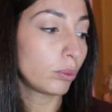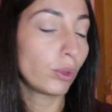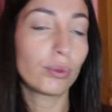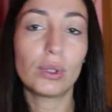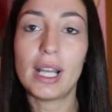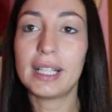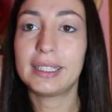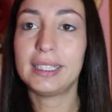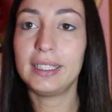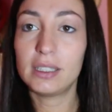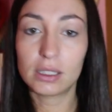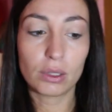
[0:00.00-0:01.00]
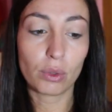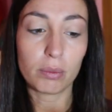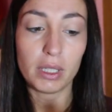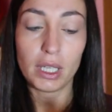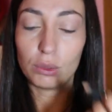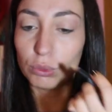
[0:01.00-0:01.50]
brufoletti di
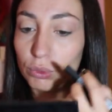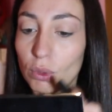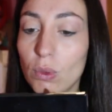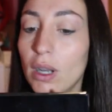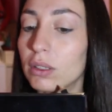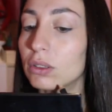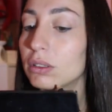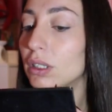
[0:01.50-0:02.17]
scromie e tutto quanto,